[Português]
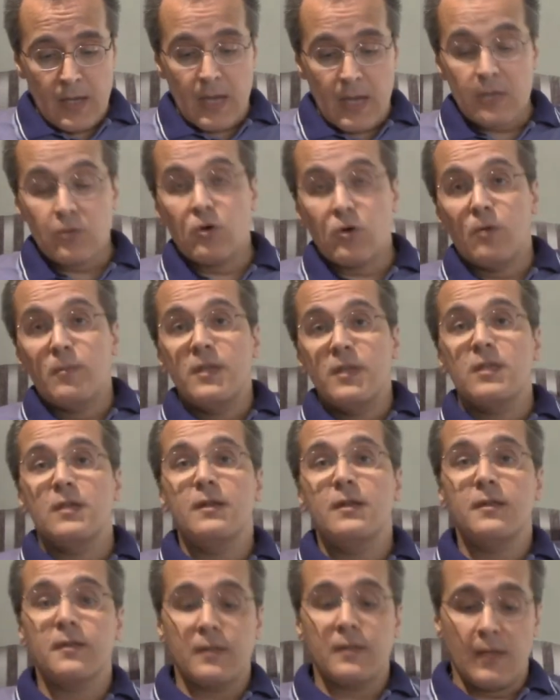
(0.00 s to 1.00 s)
Atualmente
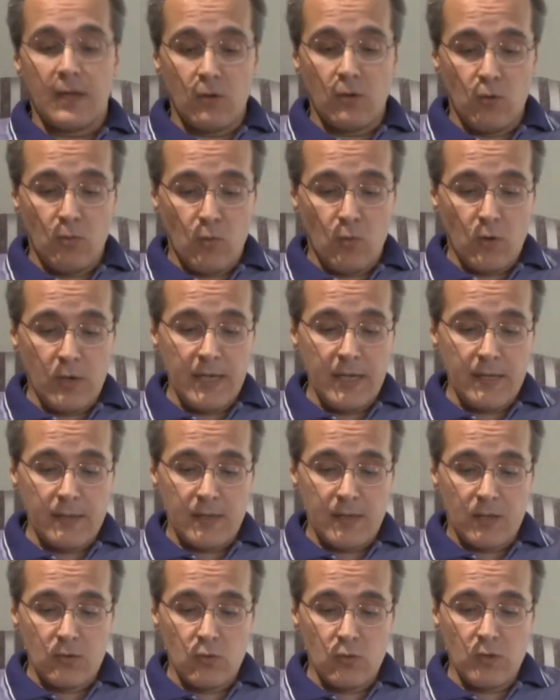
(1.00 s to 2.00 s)
ele está como
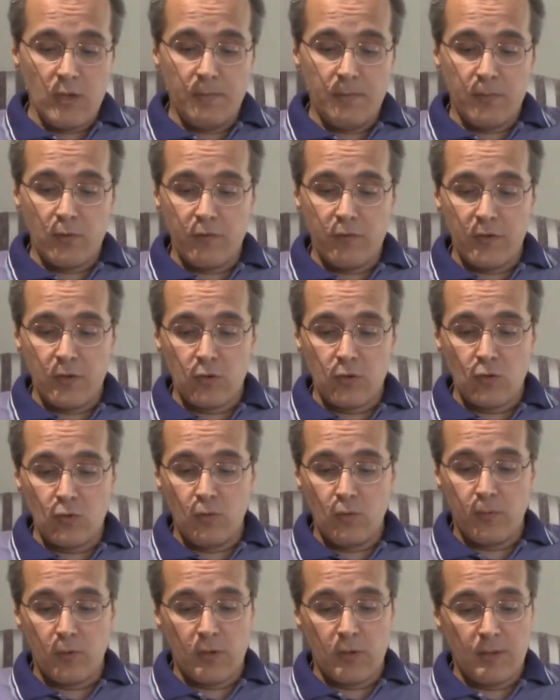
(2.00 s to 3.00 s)
orientador e professor
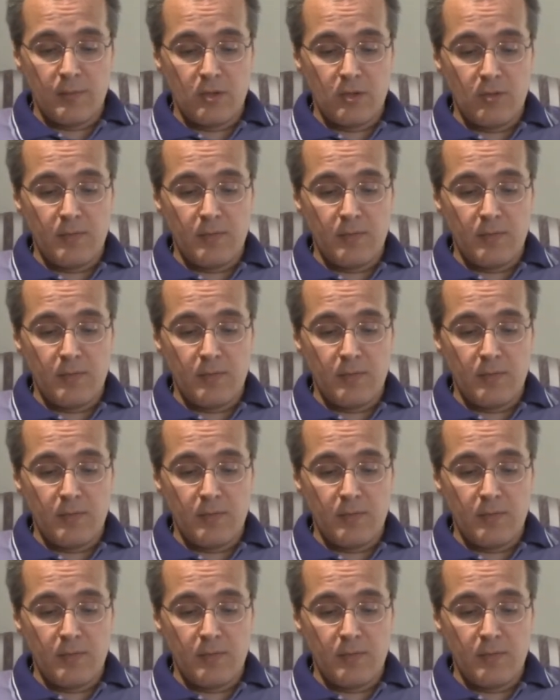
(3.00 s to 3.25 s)
do programa de